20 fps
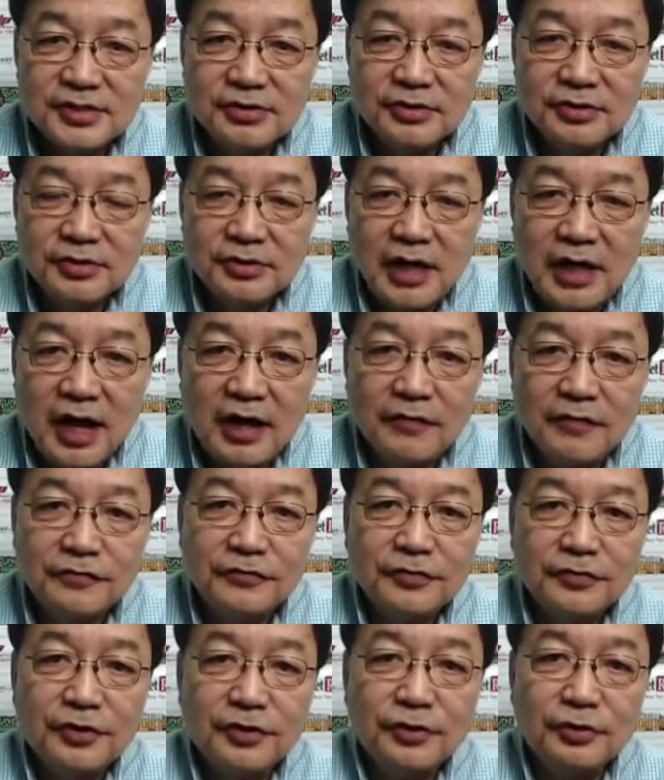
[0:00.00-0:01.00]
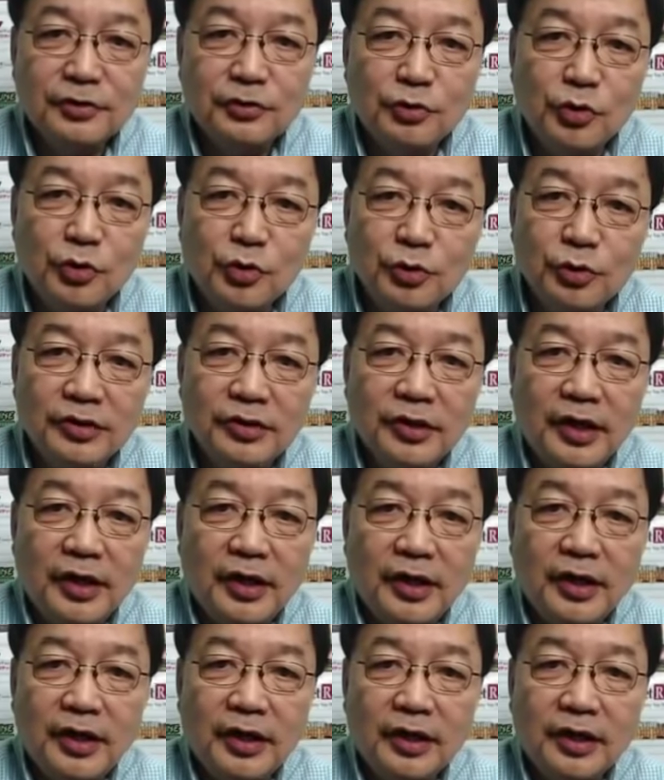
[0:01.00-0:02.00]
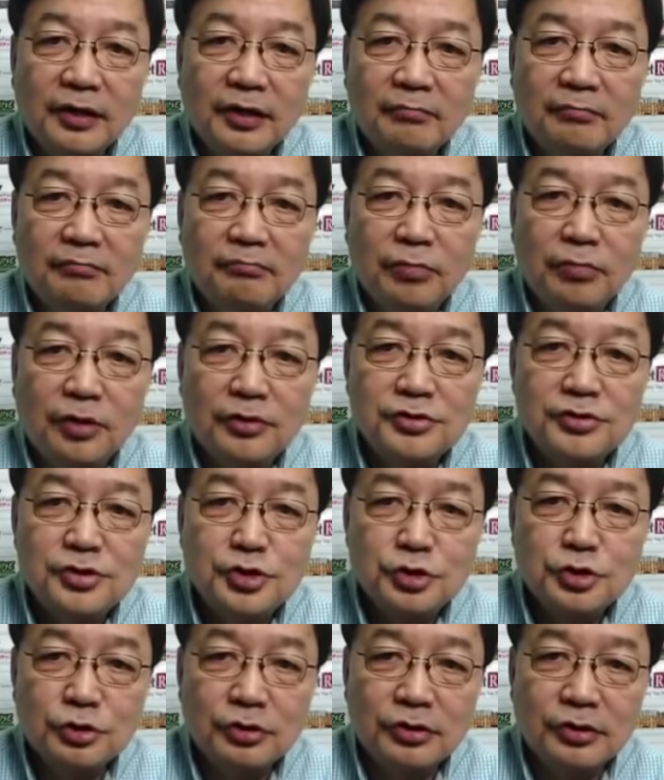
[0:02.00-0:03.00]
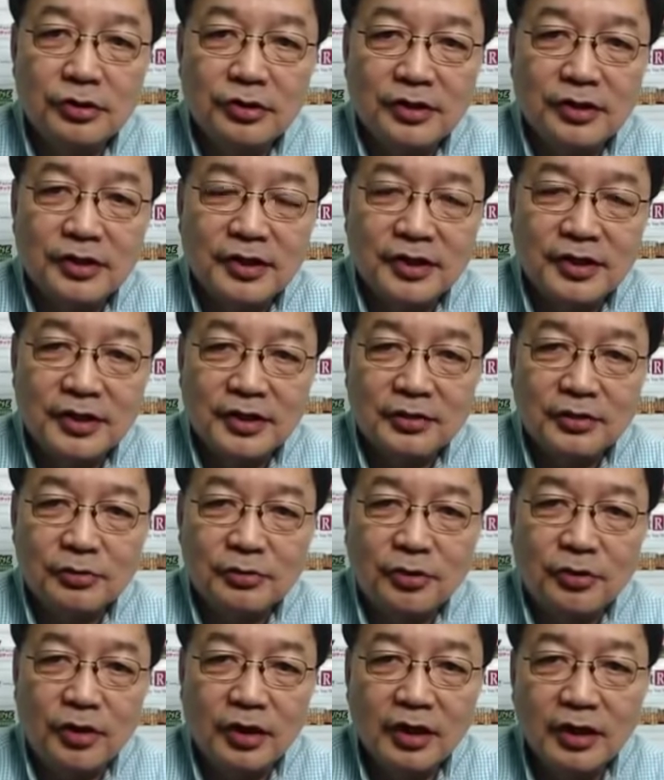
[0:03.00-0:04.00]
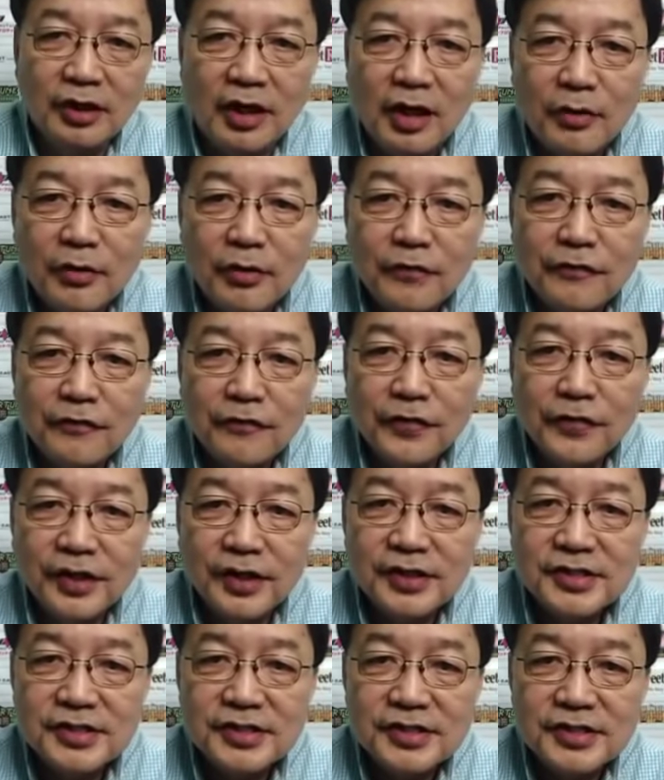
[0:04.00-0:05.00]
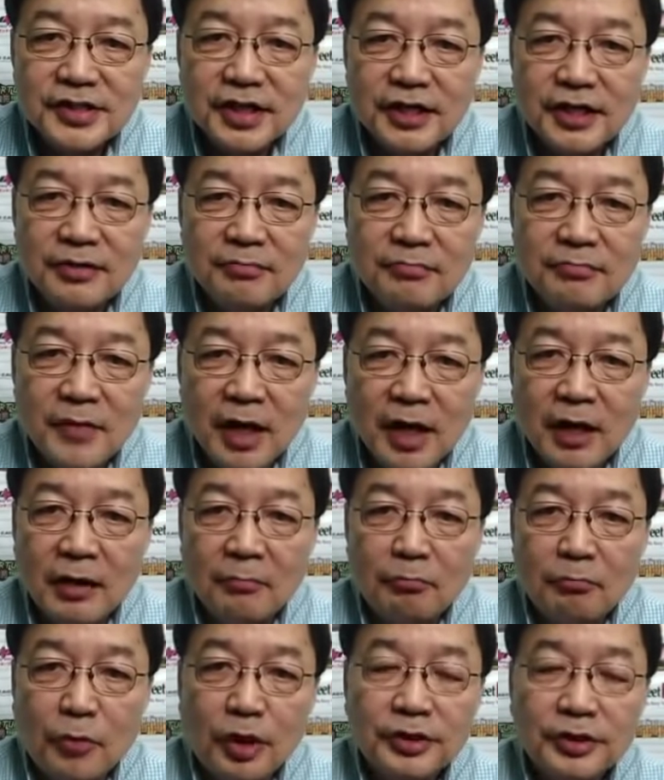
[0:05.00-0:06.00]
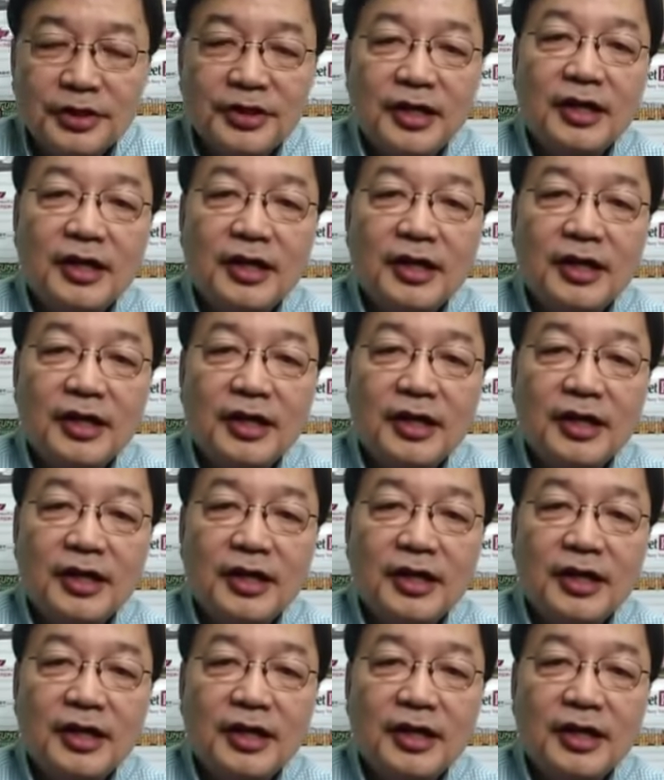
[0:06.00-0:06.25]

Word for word: good afternoon and bonjour to all our friends in Monte